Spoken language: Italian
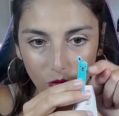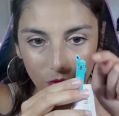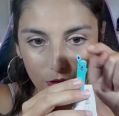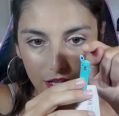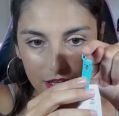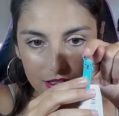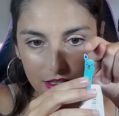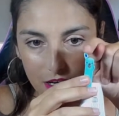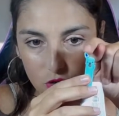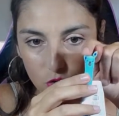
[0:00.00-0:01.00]
orecchie si
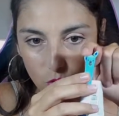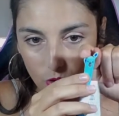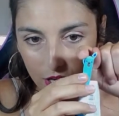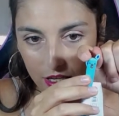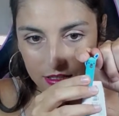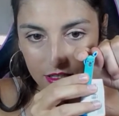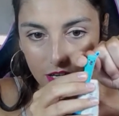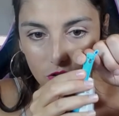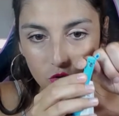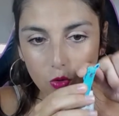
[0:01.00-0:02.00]
tira giù, orecchie si
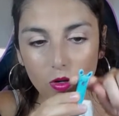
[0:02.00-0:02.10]
tira giù,